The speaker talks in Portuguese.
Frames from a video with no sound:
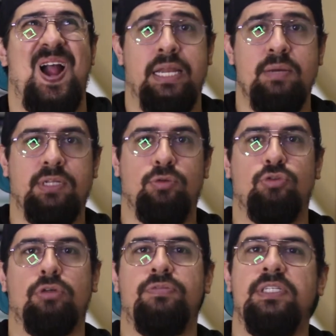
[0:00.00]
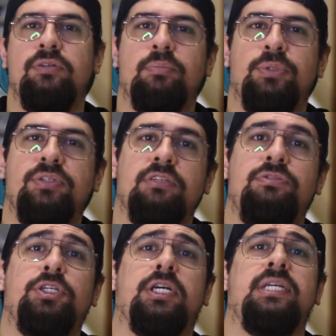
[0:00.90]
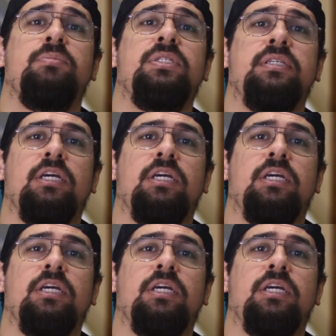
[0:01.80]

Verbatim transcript: Lembrando que o Soulfilling tem o apoio da Fit Academia,